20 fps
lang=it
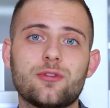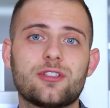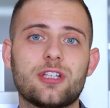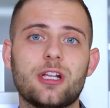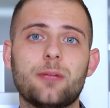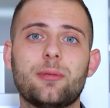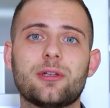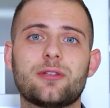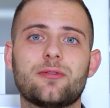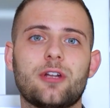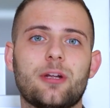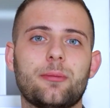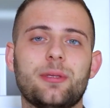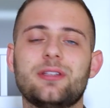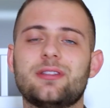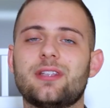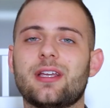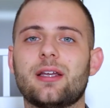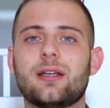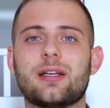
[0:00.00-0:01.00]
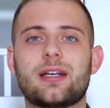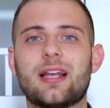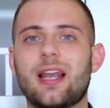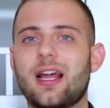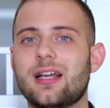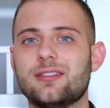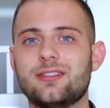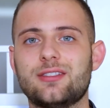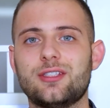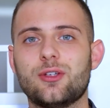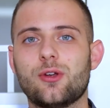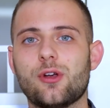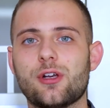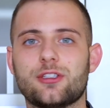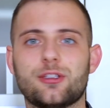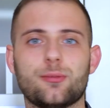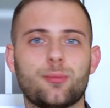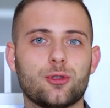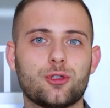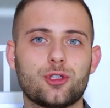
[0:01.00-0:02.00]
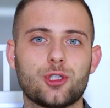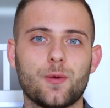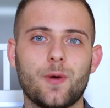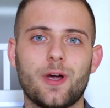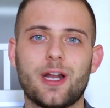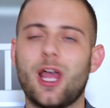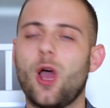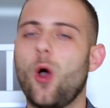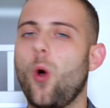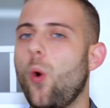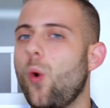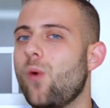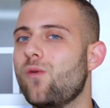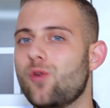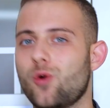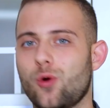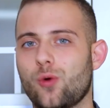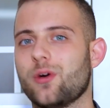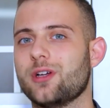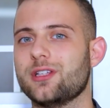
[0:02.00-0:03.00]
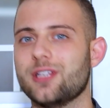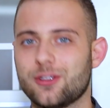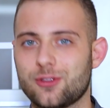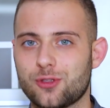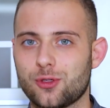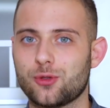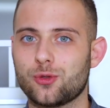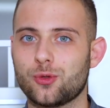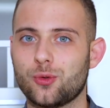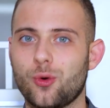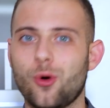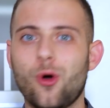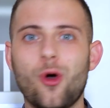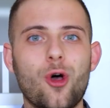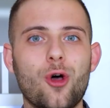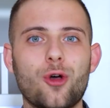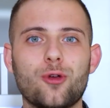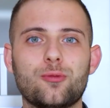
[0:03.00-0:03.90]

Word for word: un silpat veramente classico che si può trovare ovunque adesso su,